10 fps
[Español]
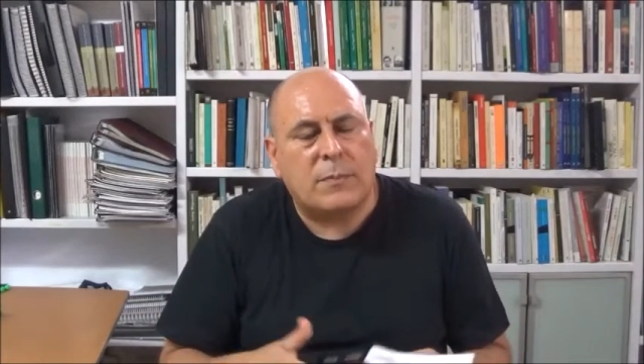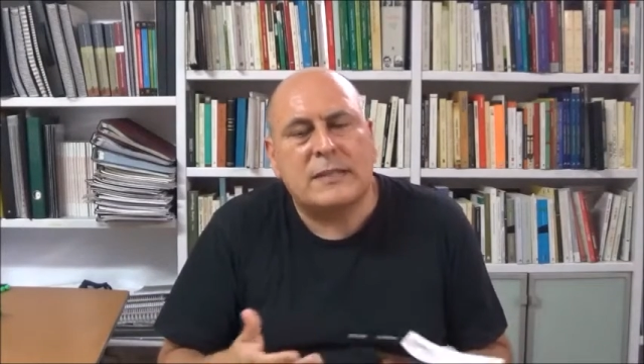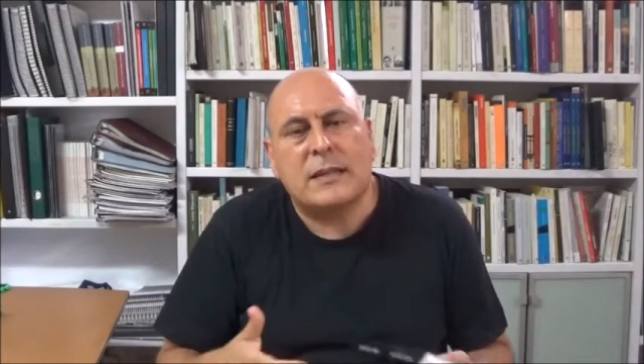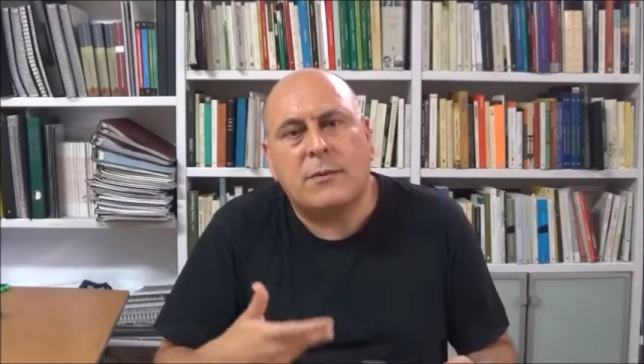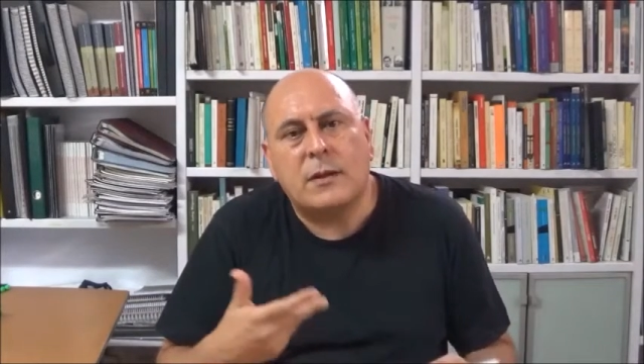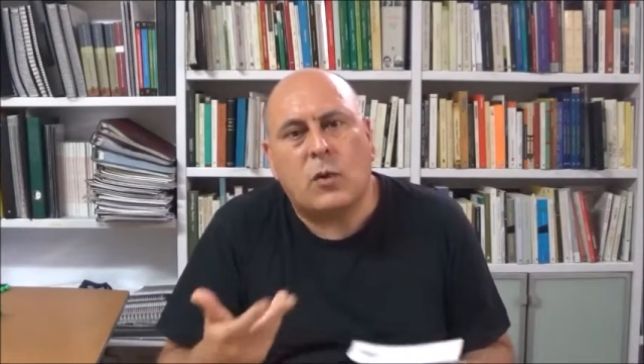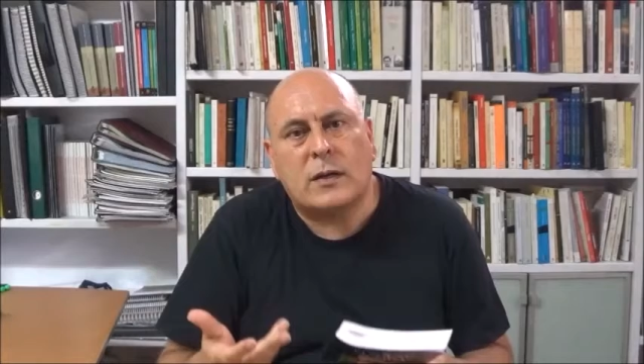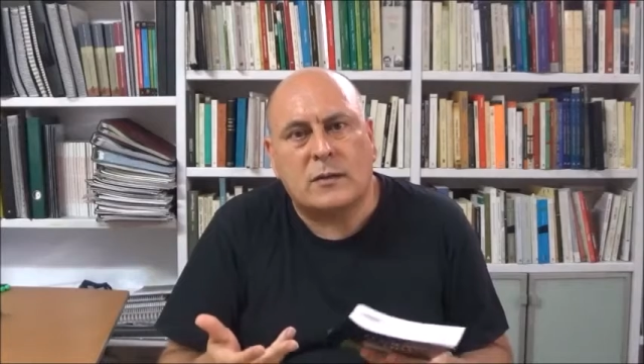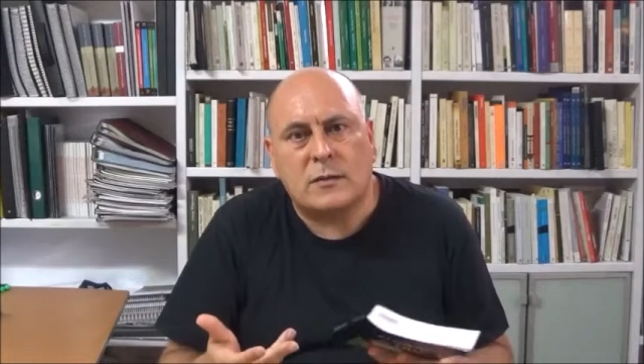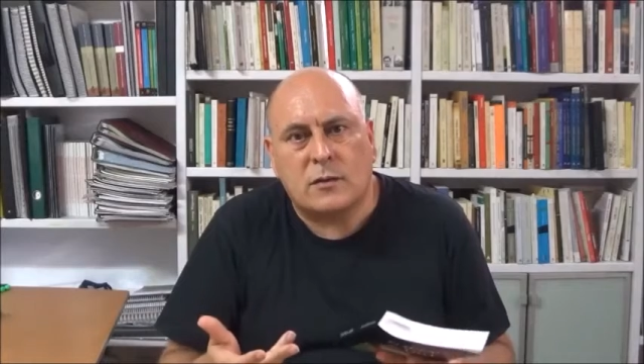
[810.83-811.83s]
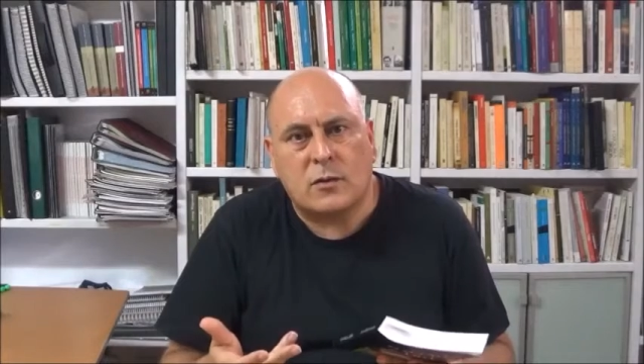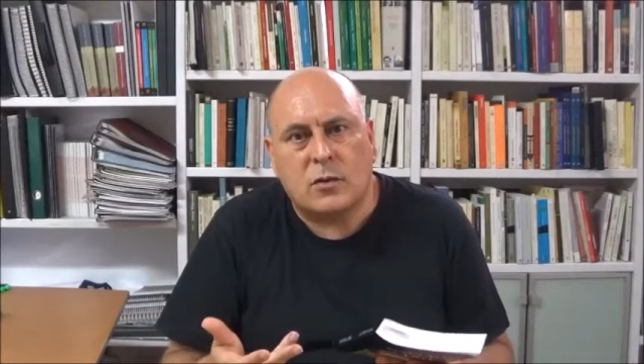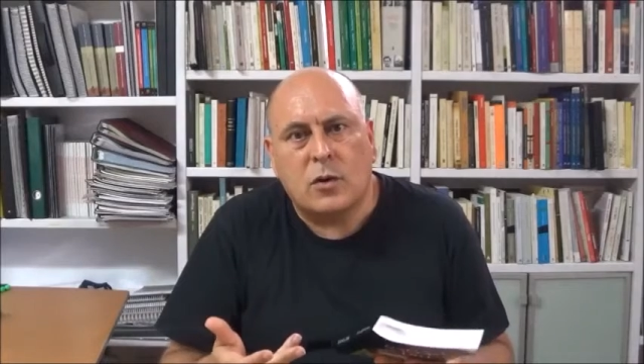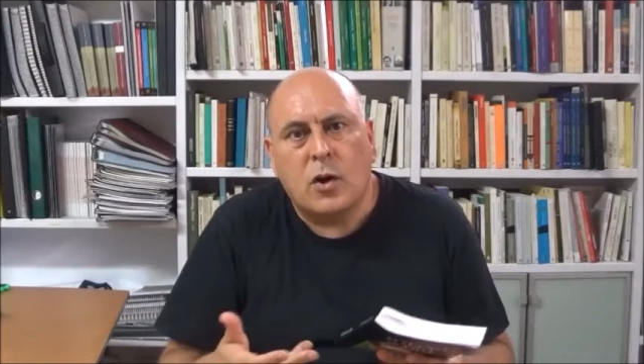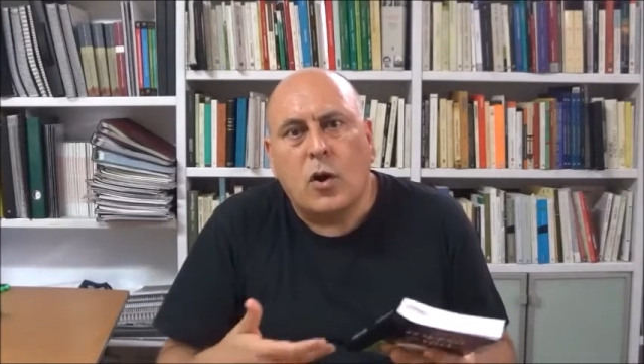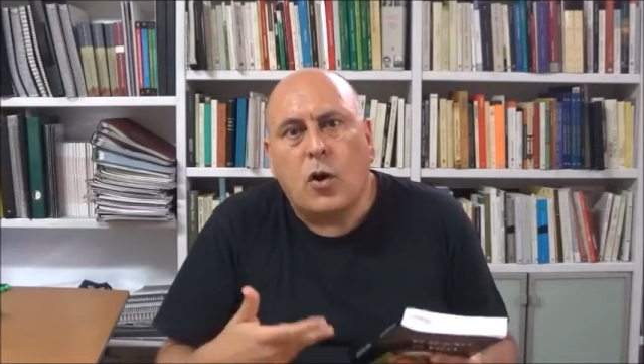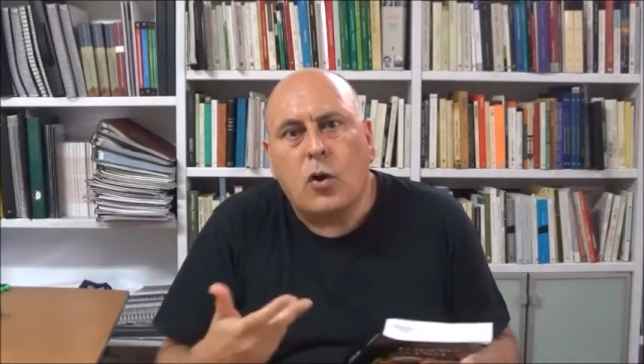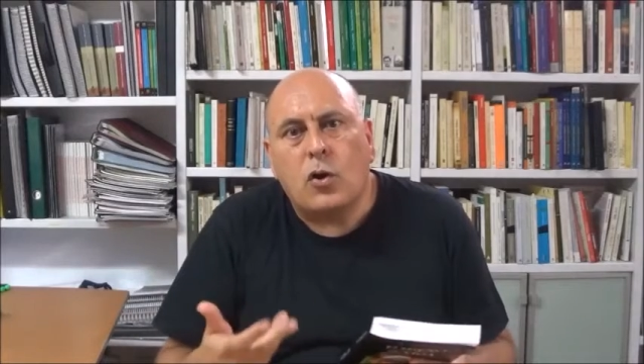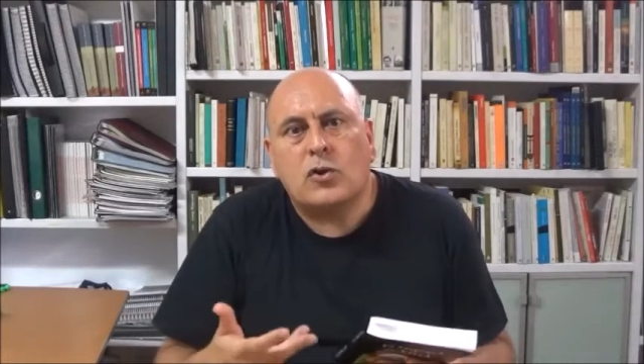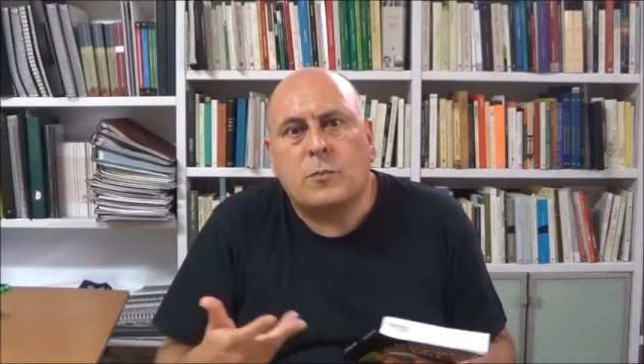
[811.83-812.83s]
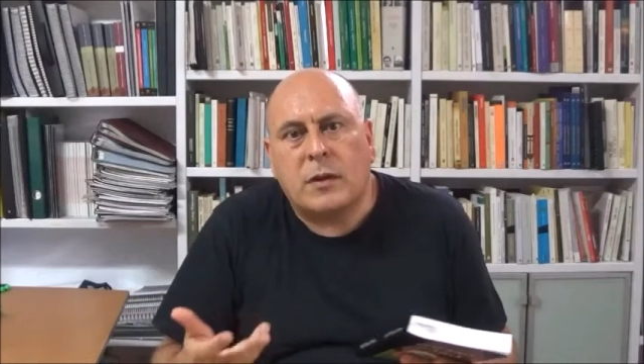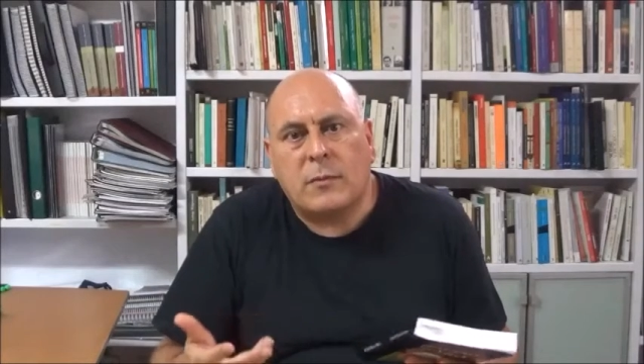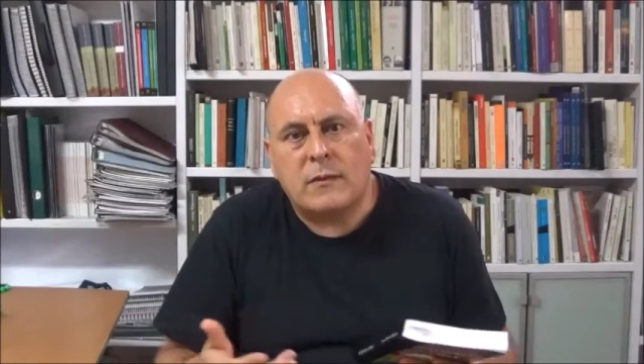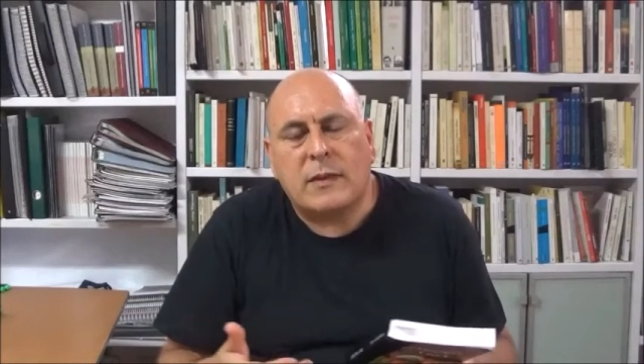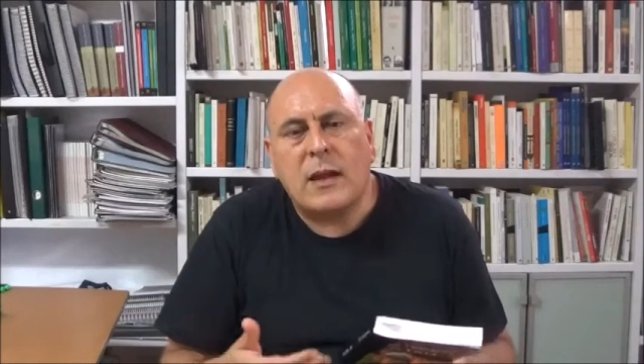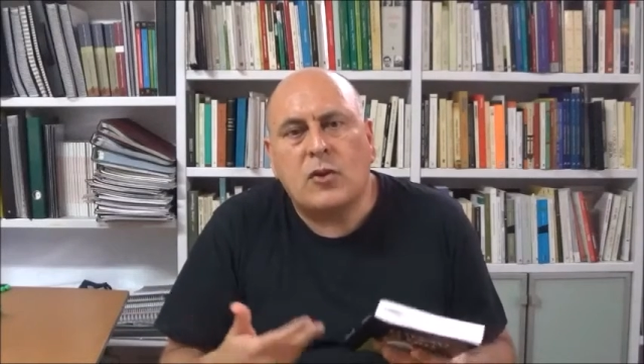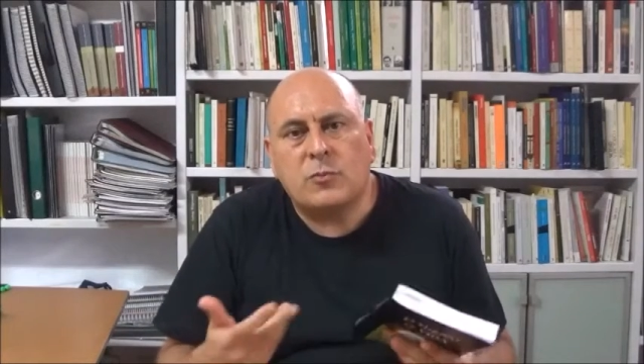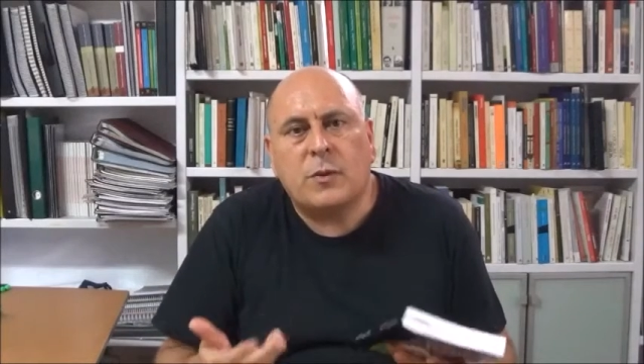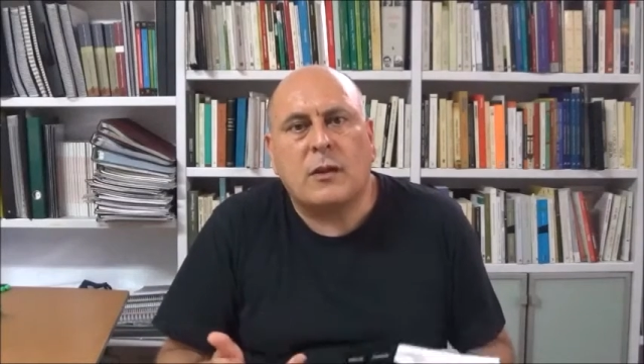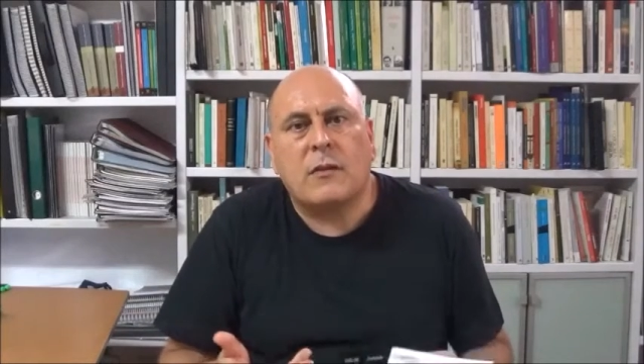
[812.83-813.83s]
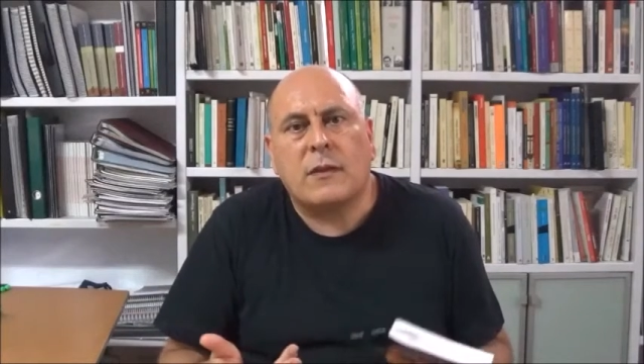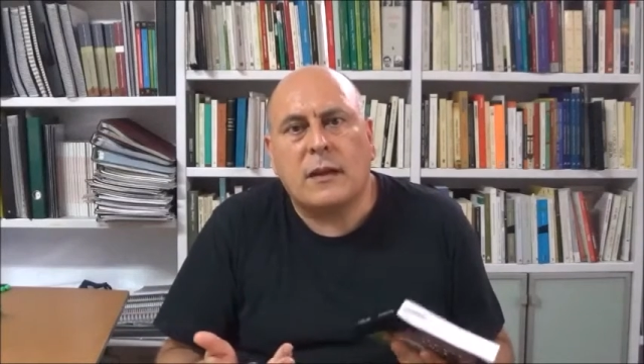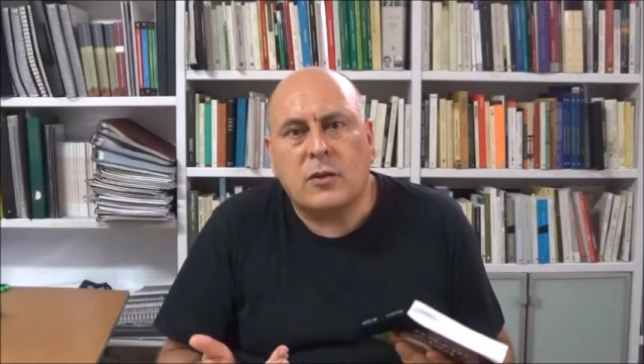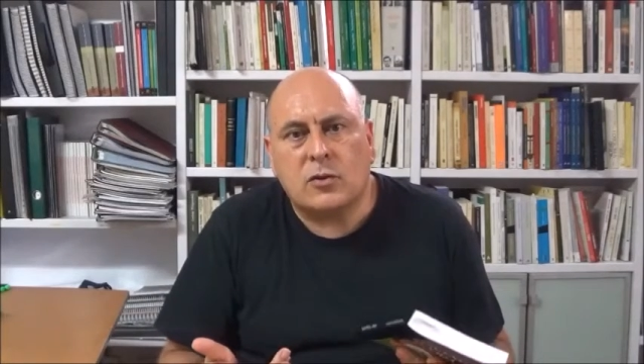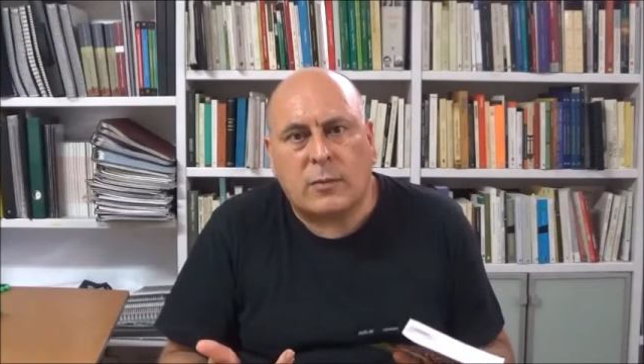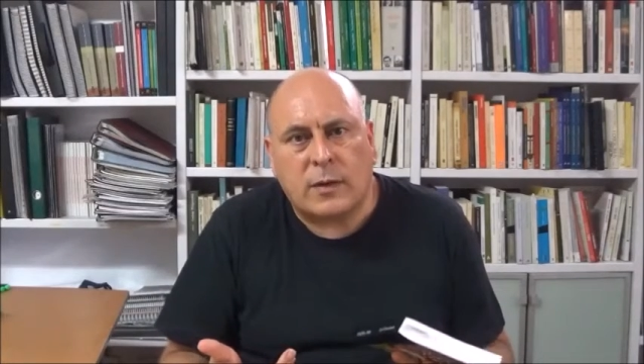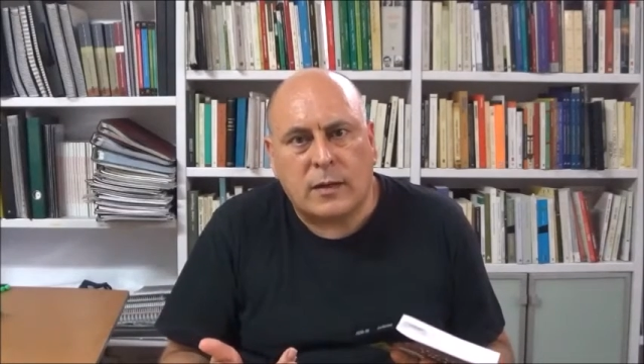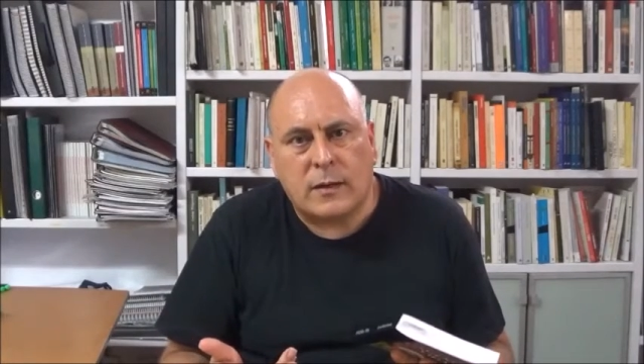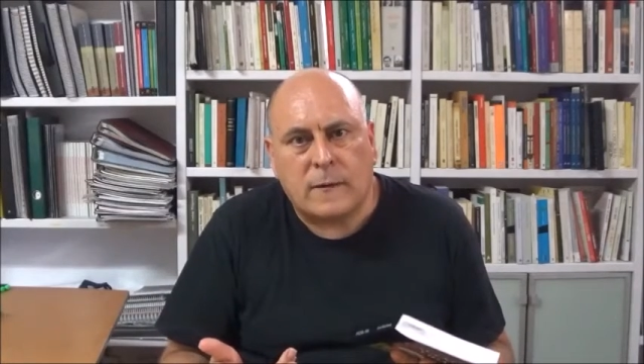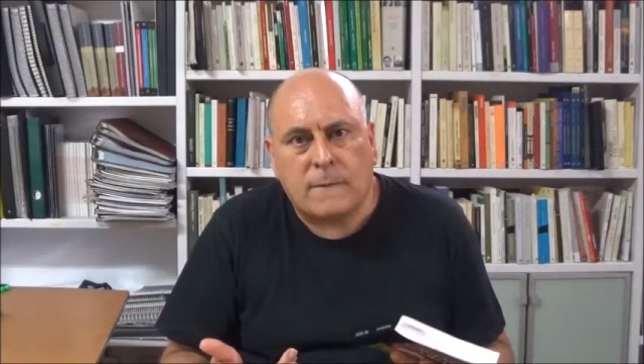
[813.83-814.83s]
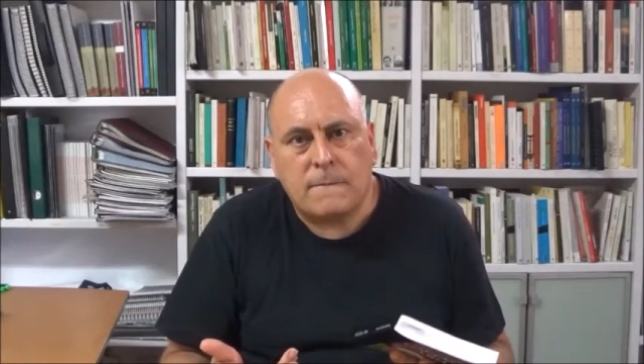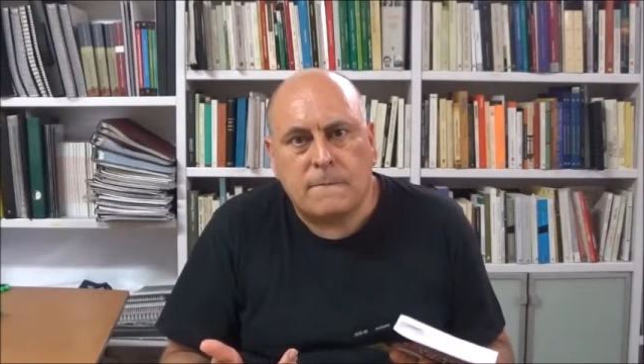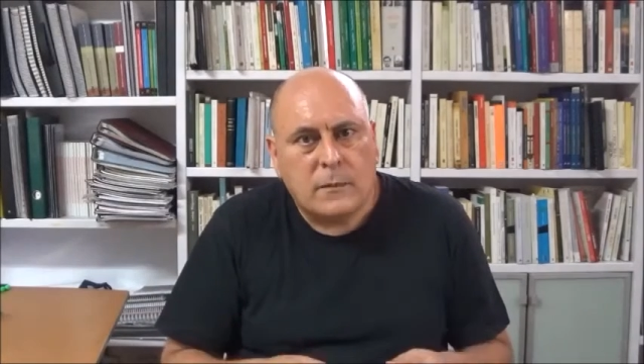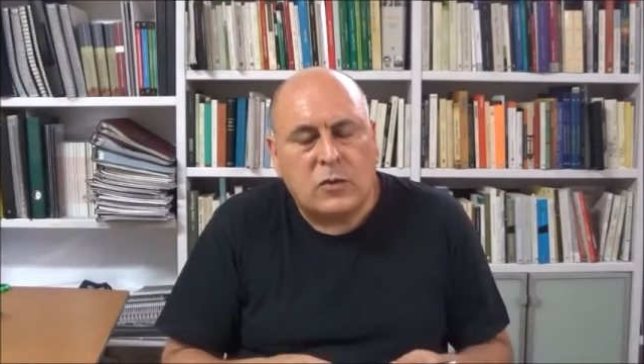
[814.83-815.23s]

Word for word: pensaban lo artístico o lo experimental, lo experiencial de otra manera.